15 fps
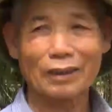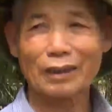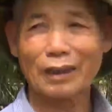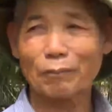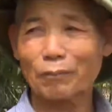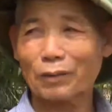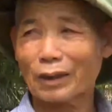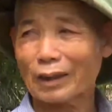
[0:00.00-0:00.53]

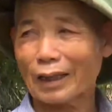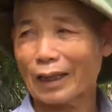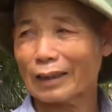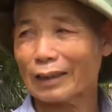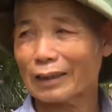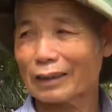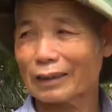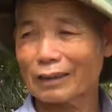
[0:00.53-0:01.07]
Năm tất
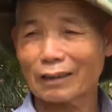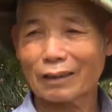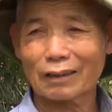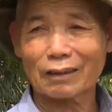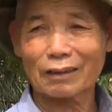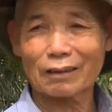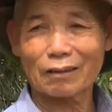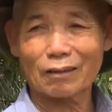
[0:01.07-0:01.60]
cả thì cũng
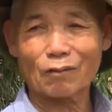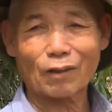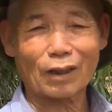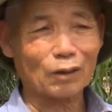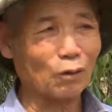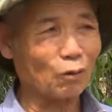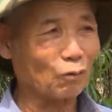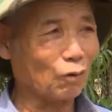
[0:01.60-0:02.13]
được
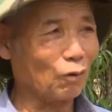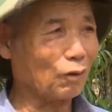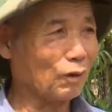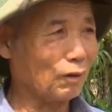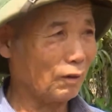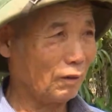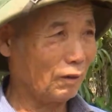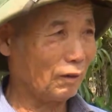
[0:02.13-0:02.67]
vài chục thôi,
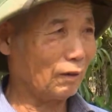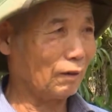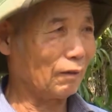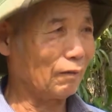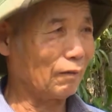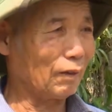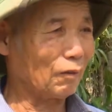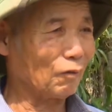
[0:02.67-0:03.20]

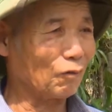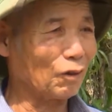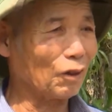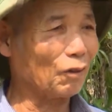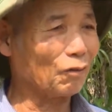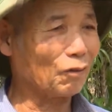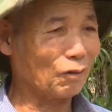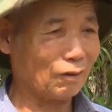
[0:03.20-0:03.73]
vài chục
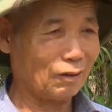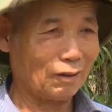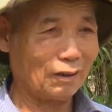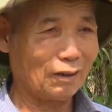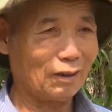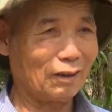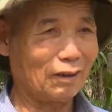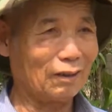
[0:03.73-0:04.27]
triệu thôi,
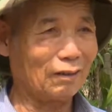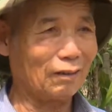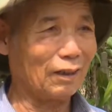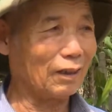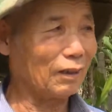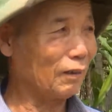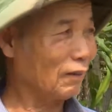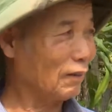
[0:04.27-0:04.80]
ừ.
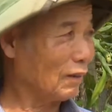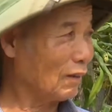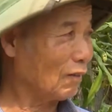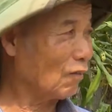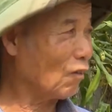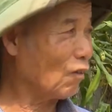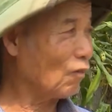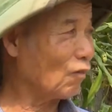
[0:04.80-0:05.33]

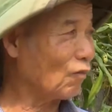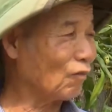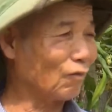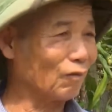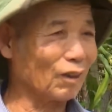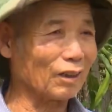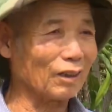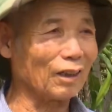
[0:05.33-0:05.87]
không, không, không,
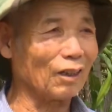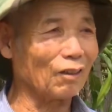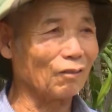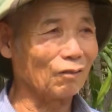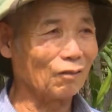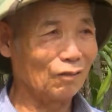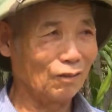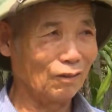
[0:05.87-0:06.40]
không được nhiều